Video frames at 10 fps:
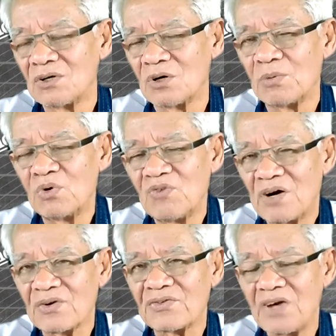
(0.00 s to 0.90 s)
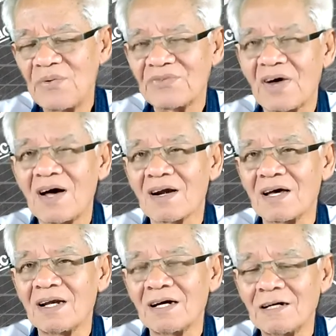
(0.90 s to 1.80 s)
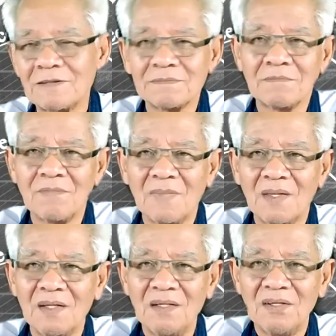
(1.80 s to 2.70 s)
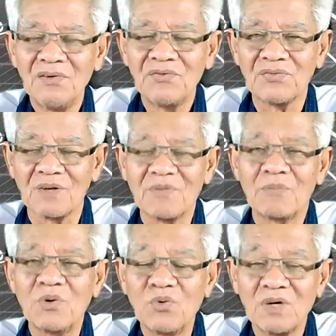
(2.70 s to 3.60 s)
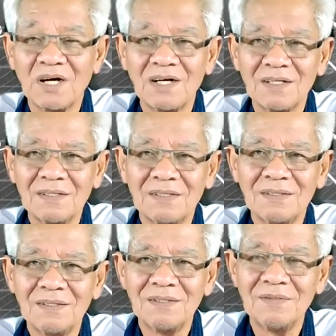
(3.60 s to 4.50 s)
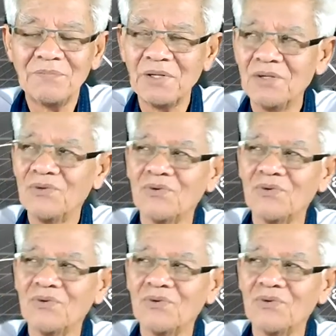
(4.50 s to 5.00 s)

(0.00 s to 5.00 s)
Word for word: ก็ไม่รู้ว่าเขาจะใช้ภาษาอะไรนะสำหรับลุงนะฮะไปยืน